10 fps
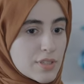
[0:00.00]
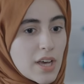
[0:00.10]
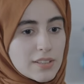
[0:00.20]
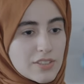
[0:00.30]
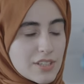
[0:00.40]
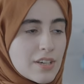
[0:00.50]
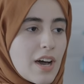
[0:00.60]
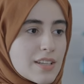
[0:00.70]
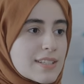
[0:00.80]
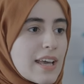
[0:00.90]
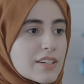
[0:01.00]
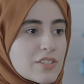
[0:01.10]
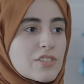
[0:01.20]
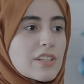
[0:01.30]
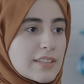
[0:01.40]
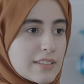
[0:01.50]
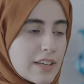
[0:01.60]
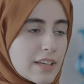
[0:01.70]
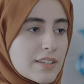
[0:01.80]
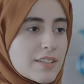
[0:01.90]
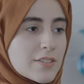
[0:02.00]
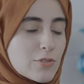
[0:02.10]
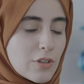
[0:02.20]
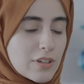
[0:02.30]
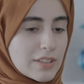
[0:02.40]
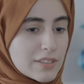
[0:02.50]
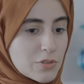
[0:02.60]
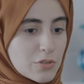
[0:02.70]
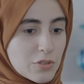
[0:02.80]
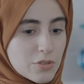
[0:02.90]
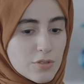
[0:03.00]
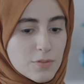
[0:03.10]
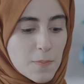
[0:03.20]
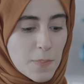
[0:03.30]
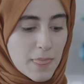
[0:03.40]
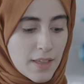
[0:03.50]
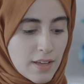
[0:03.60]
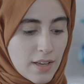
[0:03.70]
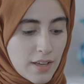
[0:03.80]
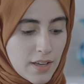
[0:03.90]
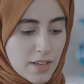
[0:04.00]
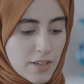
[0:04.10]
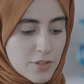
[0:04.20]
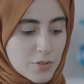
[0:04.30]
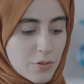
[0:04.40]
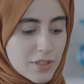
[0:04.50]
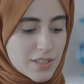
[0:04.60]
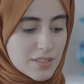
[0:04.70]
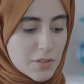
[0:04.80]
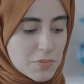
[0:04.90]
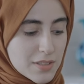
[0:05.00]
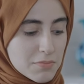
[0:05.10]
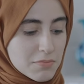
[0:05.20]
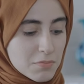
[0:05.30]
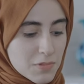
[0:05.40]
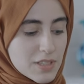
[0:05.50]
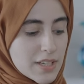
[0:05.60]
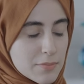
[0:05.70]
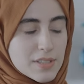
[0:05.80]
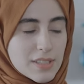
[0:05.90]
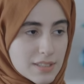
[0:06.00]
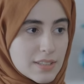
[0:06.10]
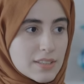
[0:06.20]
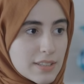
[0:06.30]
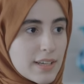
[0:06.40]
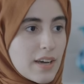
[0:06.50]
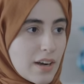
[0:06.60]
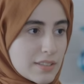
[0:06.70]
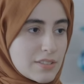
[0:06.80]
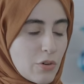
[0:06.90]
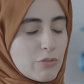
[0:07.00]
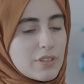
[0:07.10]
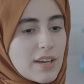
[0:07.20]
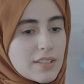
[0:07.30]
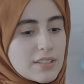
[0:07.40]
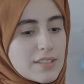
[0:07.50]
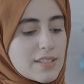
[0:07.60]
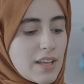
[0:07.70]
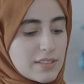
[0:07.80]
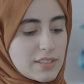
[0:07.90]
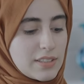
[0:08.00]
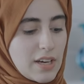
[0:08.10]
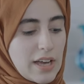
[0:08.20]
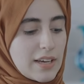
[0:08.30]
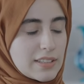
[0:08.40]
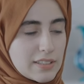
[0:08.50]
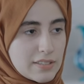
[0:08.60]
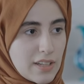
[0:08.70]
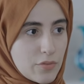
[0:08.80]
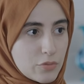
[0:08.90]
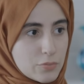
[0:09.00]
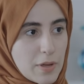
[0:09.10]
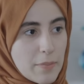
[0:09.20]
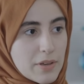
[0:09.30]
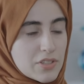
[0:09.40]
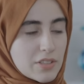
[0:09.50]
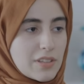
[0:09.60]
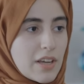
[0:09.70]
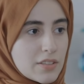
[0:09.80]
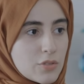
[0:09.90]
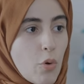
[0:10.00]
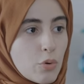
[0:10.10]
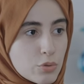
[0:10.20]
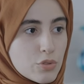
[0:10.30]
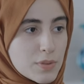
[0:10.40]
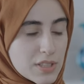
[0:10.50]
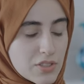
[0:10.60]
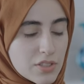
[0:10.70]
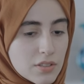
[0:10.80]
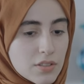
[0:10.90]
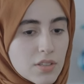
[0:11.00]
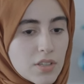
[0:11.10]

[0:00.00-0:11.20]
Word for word: Sadece asker kışlaya diye slogan atıyoruz. Sonrasında bizim sayımız gitgide arttı. Onlar insanları ayaklarından vurmaya başladılar korkutmak için.